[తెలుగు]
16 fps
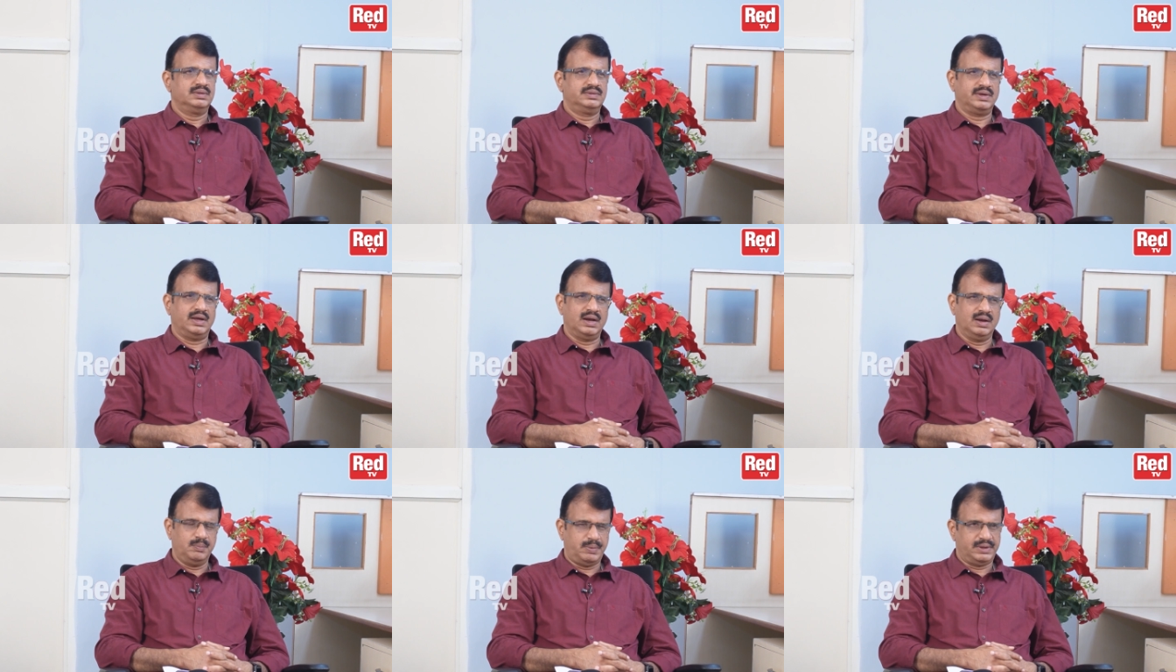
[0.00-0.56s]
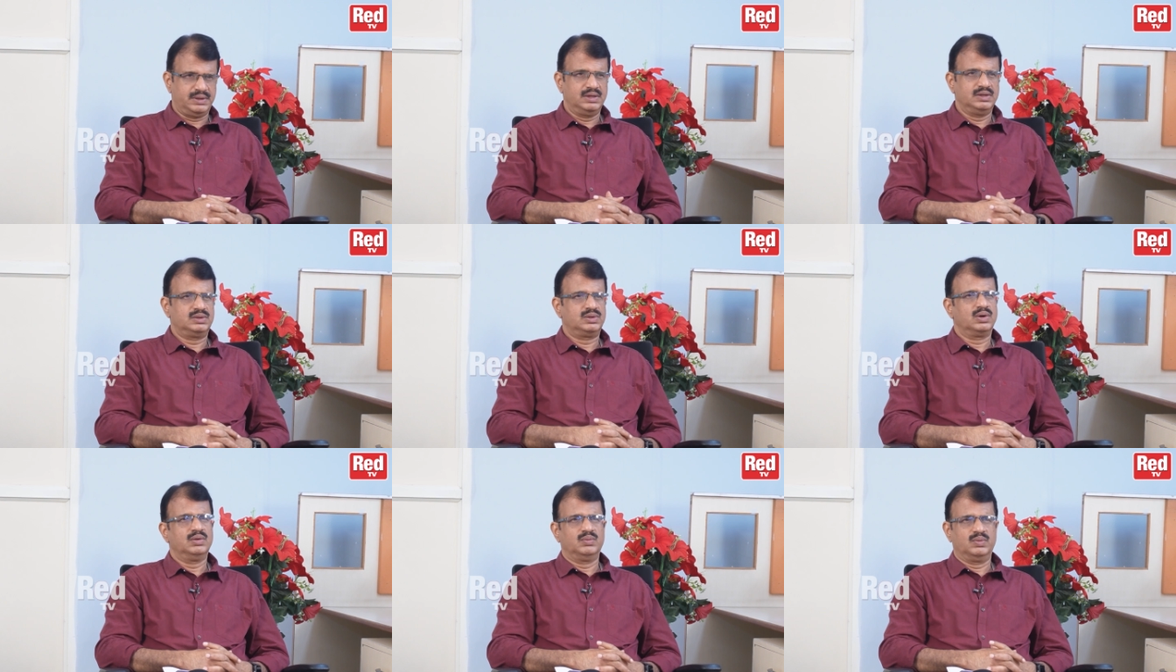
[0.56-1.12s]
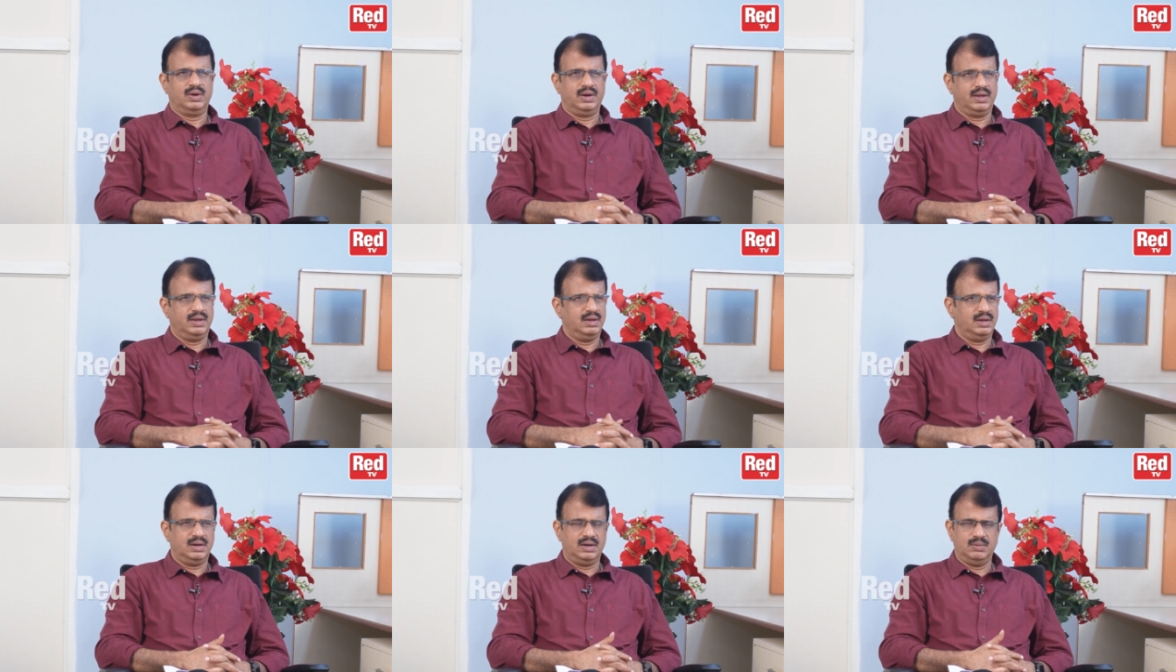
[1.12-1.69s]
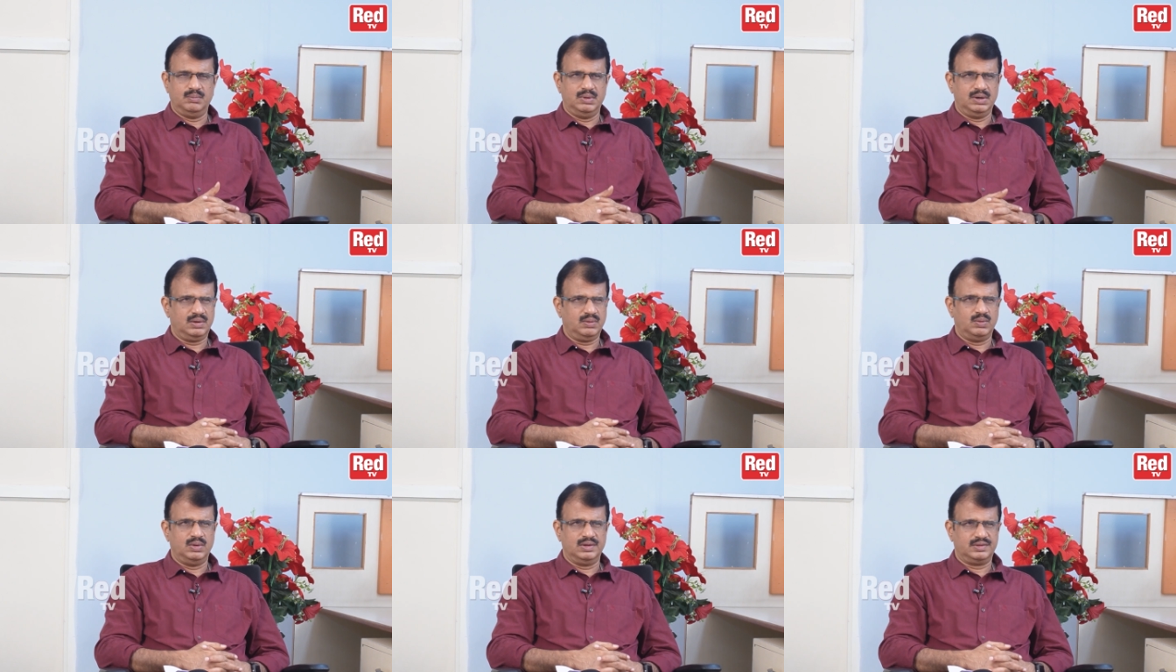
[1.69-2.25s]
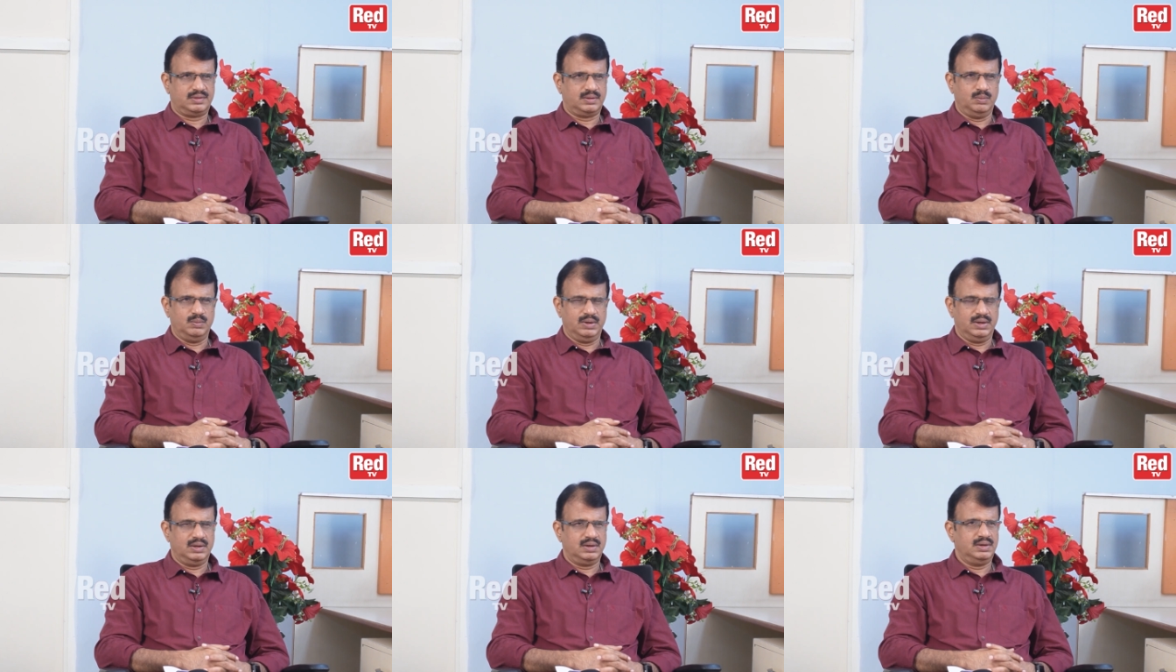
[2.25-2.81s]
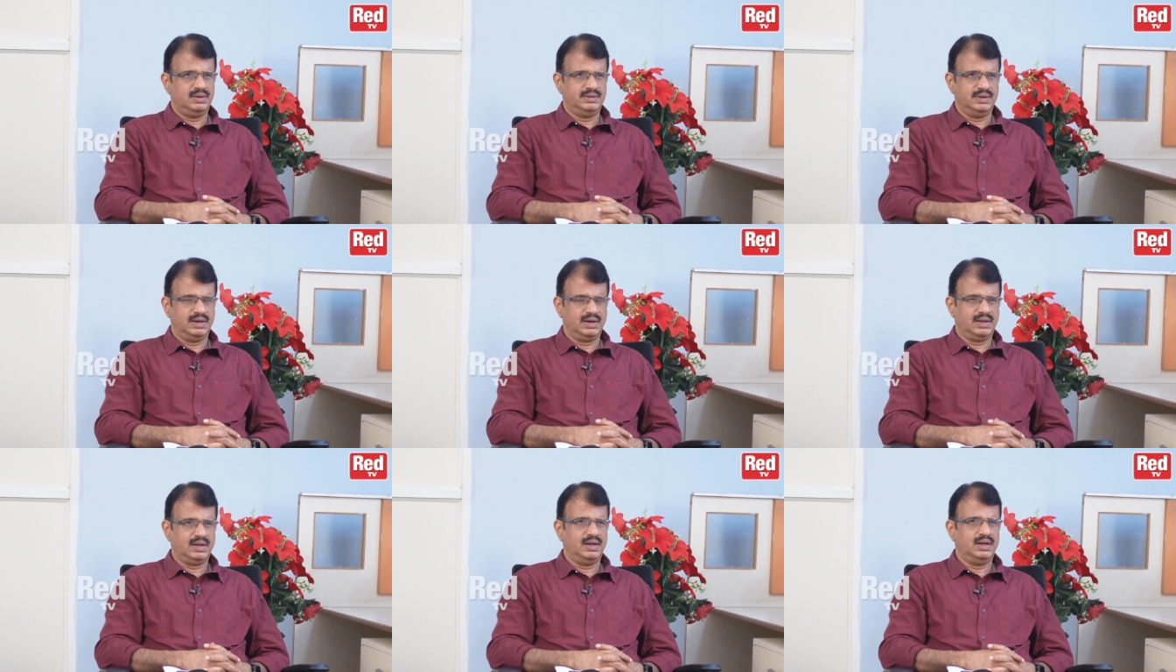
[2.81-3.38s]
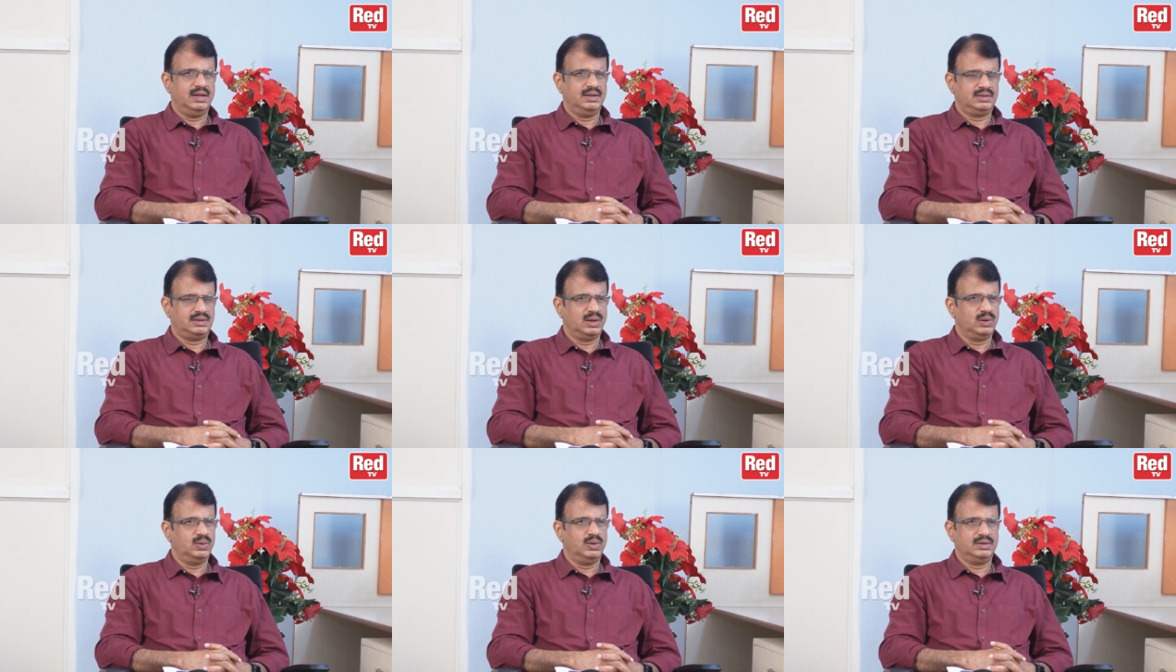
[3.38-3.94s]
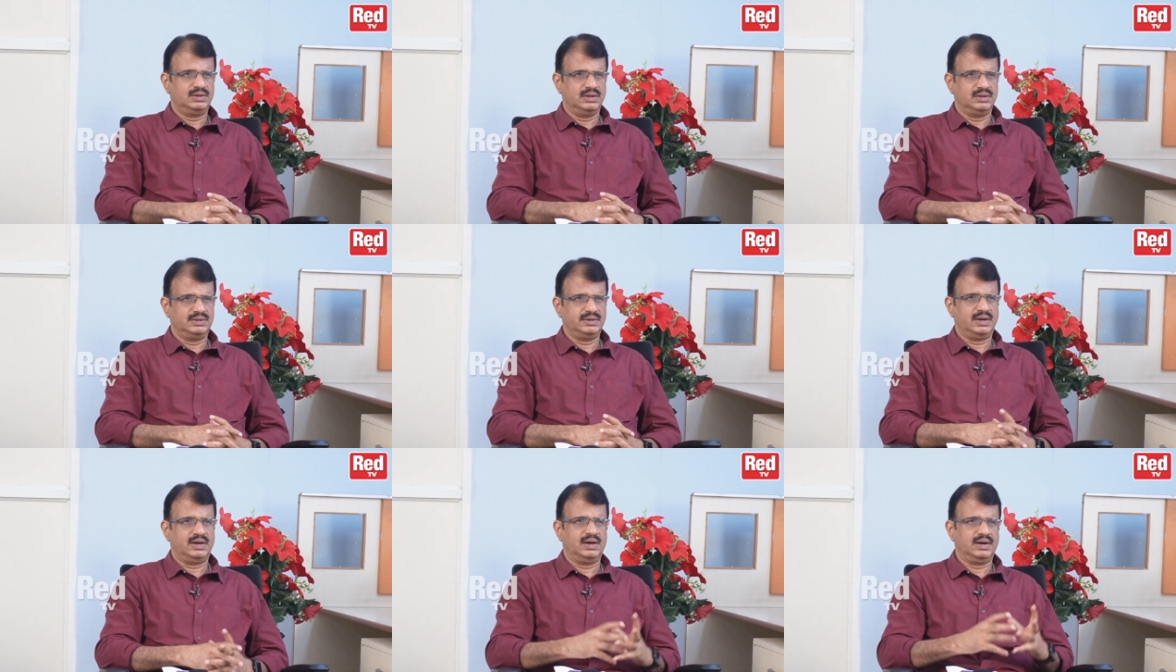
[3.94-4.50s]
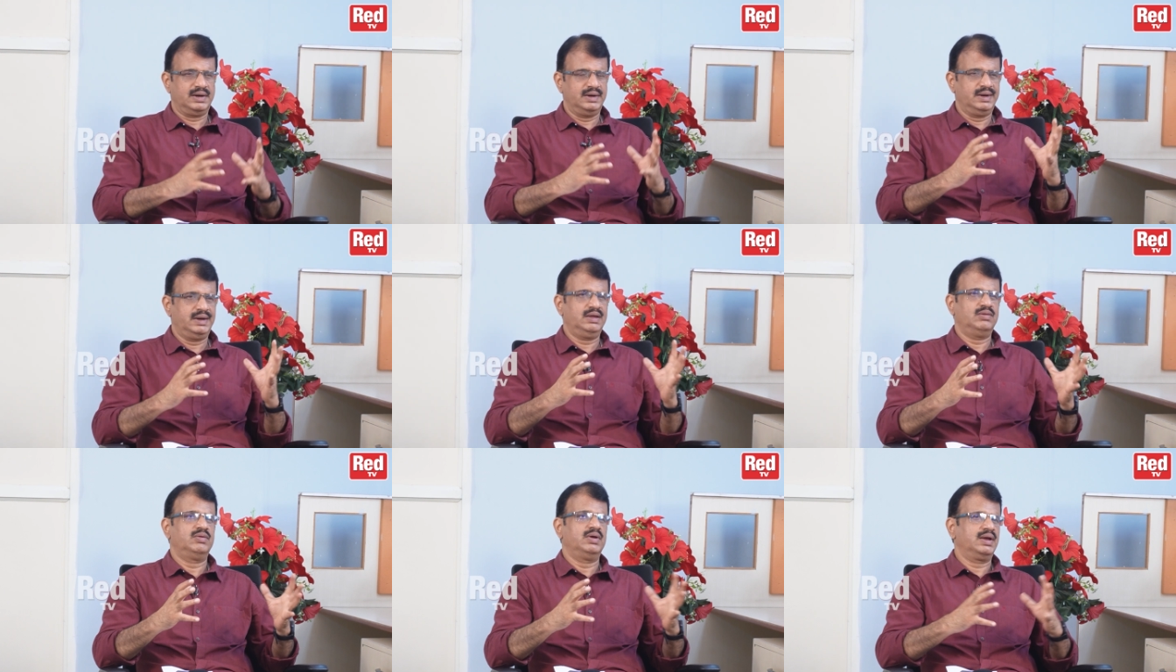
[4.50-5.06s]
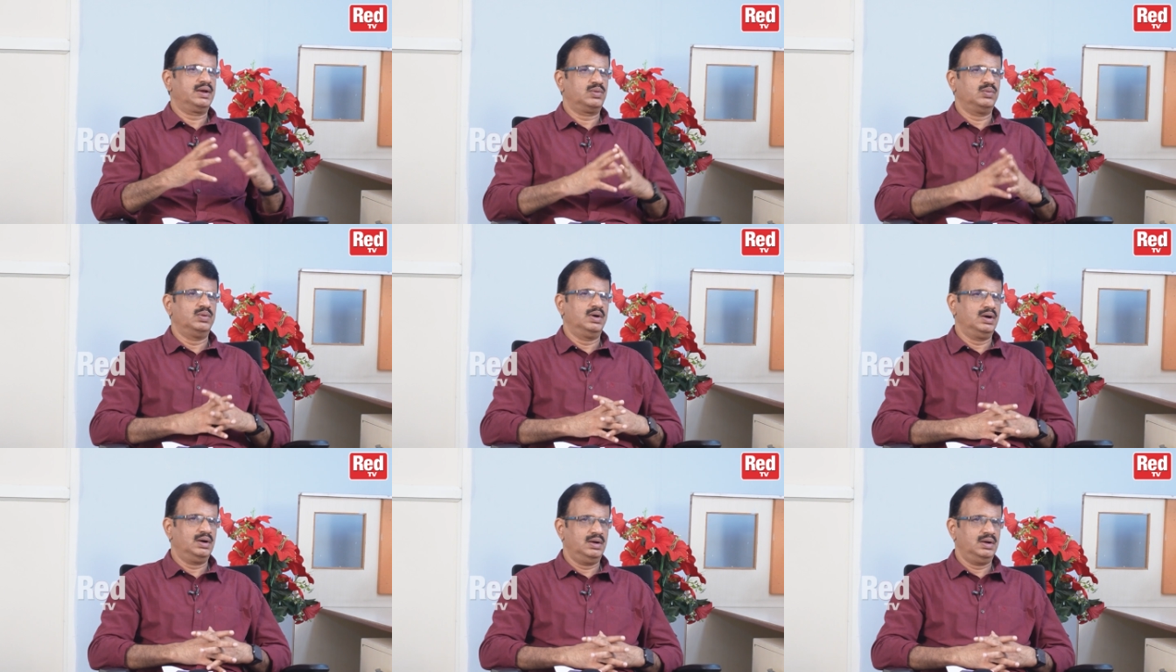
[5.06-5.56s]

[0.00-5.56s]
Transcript: చాలా పెద్ద ఎత్తున ఉన్నాయి అనే మాట వాస్తవమే నిజానికి ఆ హత్యలు అత్యాచారాల కంటే ఇవి ఎక్కువ